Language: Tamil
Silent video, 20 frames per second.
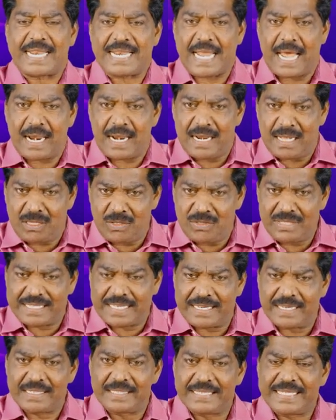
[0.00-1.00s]
நல்லதும்
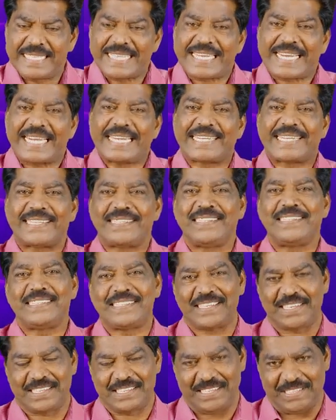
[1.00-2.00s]
தெரிஞ்சுது கெட்டதும்
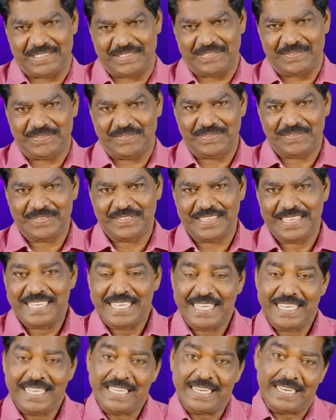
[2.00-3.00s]
தெரிஞ்சது
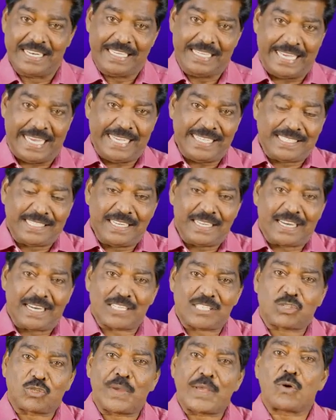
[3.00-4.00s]
இயேசு
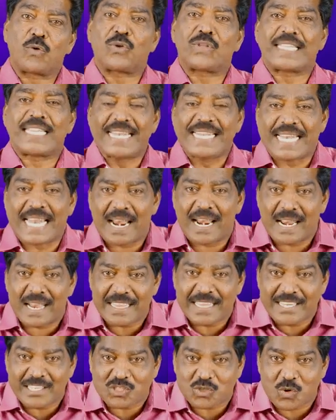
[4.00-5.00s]
கிறிஸ்துவை குறித்த
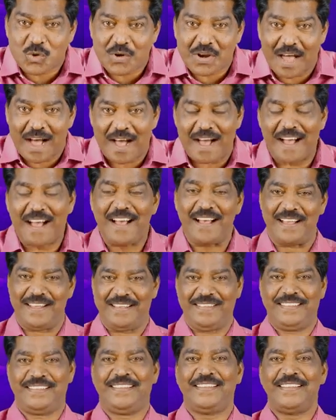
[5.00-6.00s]
நல்லதையும் சொன்னான்
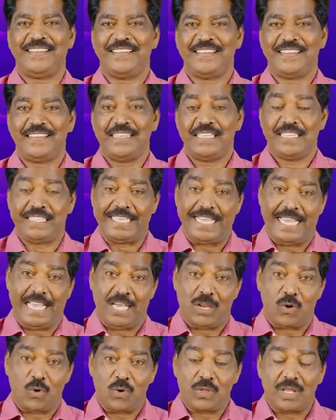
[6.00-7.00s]

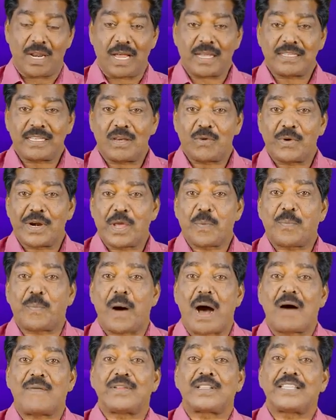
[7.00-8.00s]
ஏரோது ராஜாவினுடைய
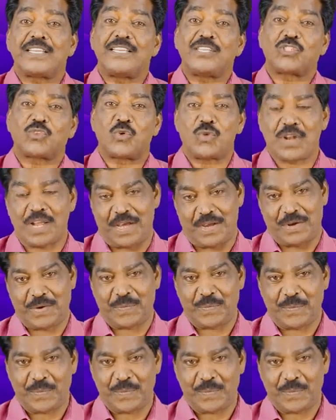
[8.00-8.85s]
பாவத்தையும் சொன்னான்